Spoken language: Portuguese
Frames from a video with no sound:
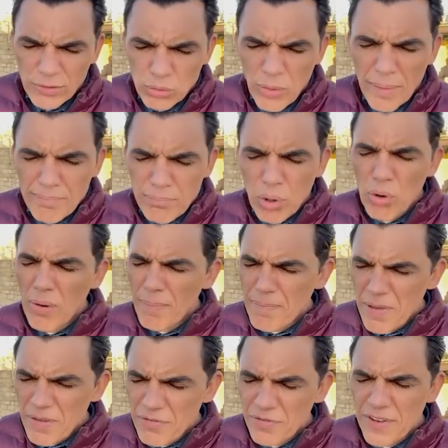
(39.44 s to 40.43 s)
tua boa,
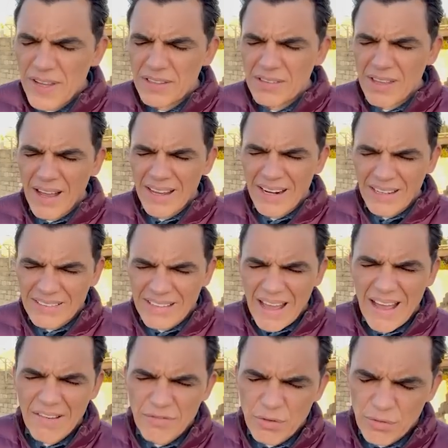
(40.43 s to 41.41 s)
perfeita e
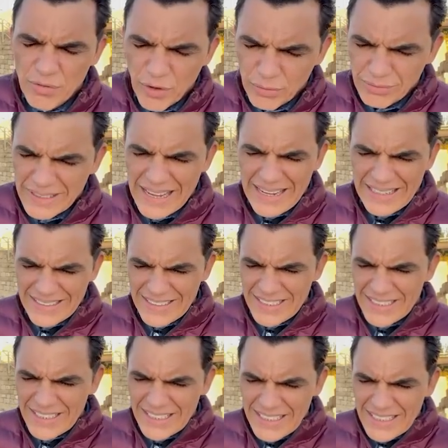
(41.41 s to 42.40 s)
agradável
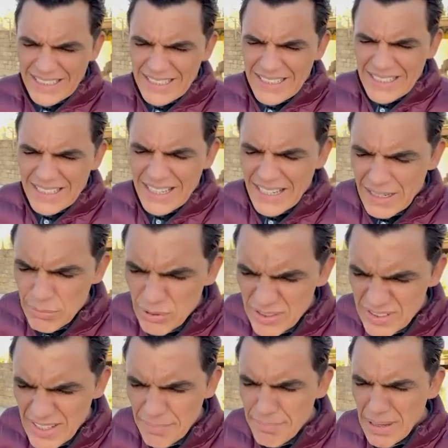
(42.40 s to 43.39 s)
vontade. Queremos
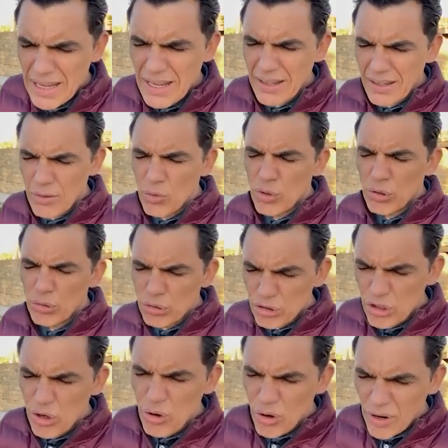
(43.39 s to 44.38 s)
saber o que o
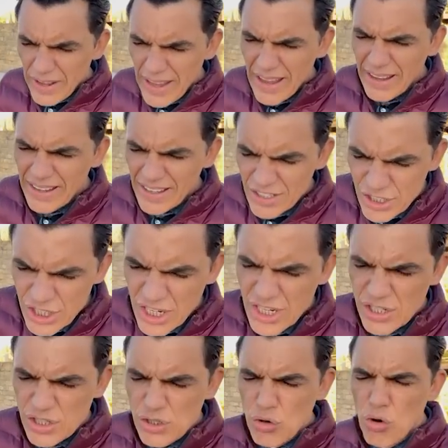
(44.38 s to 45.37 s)
Senhor quer que a
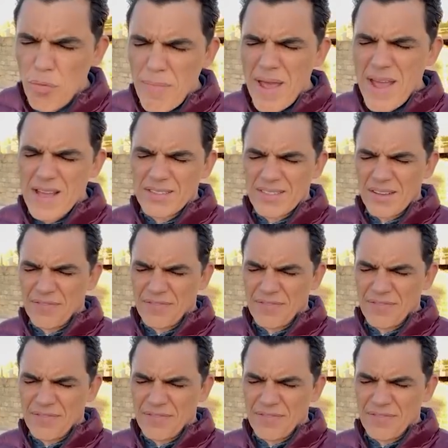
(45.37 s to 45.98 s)
gente comece a